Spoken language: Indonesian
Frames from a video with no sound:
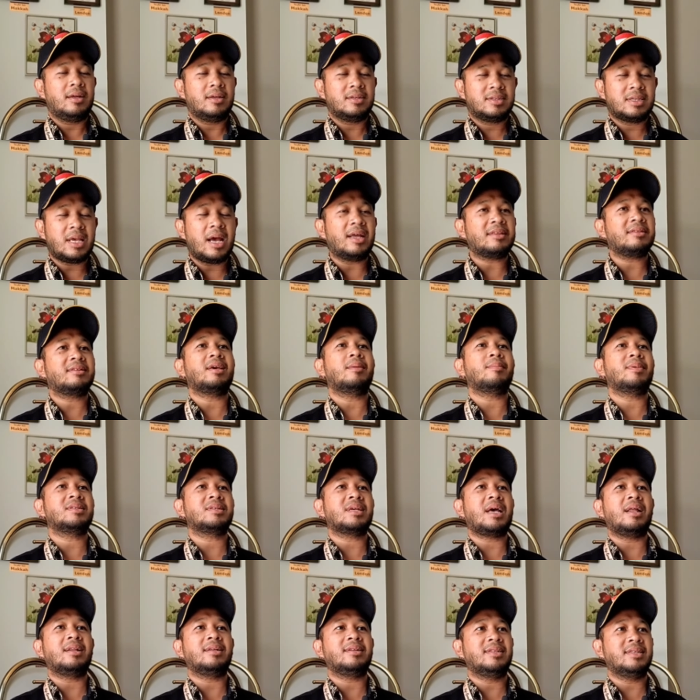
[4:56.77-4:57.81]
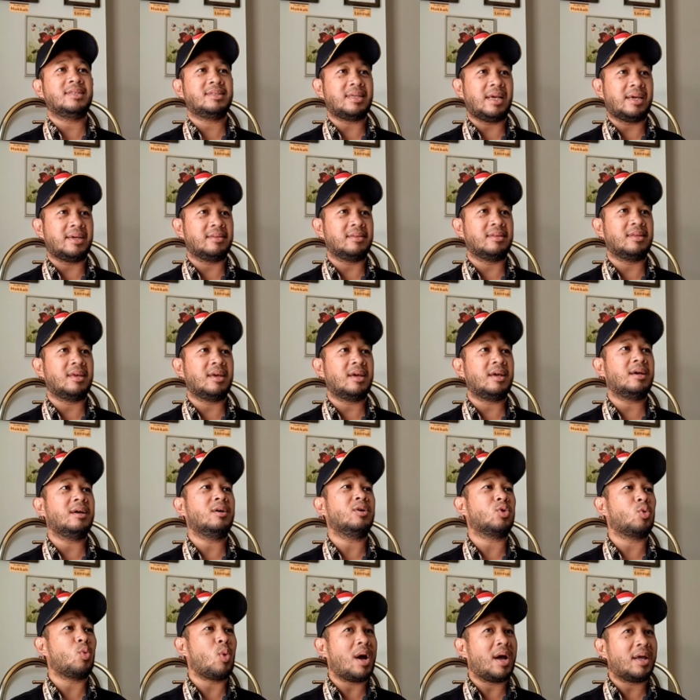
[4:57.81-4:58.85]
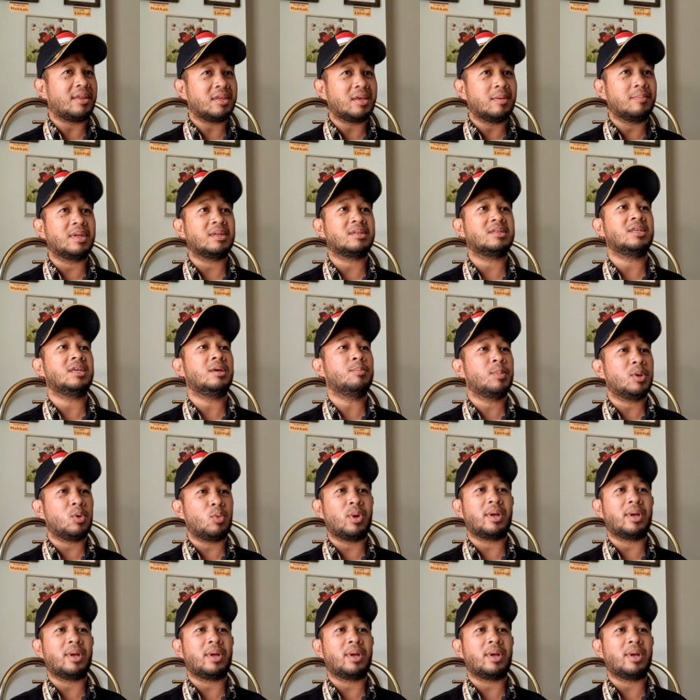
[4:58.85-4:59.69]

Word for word: sangat nyaman sekali desainnya, ruangannya bersih